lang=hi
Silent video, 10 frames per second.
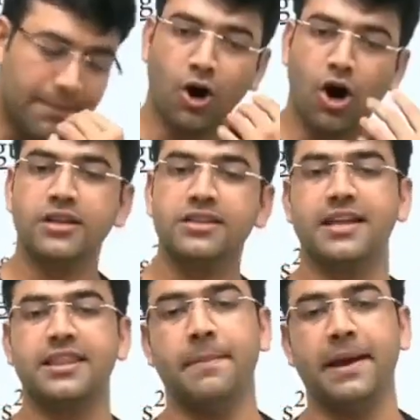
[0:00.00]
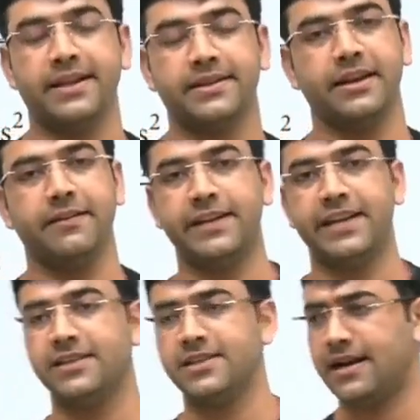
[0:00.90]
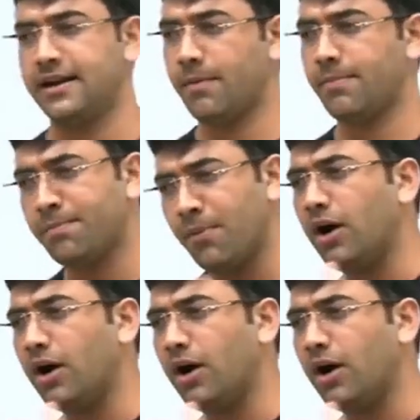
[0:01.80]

मैंने बहुत ज्यादा मेहनत करी फिर टेंथ स्टैंडर्ड में